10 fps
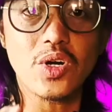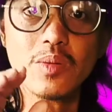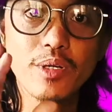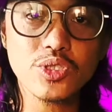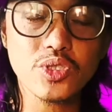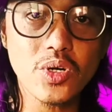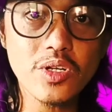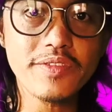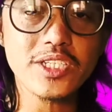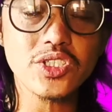Almost
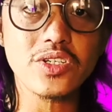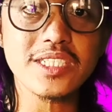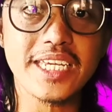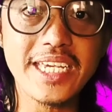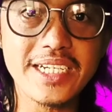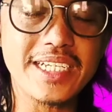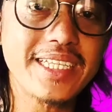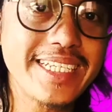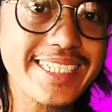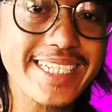all of the songs here
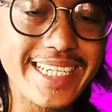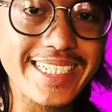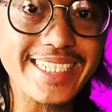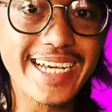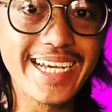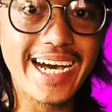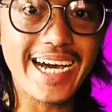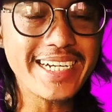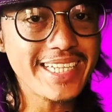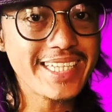in this list
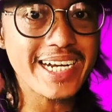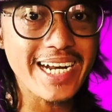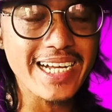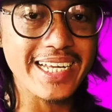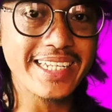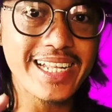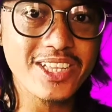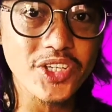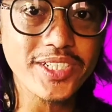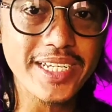are in the rock and
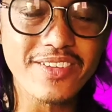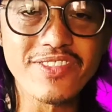alternative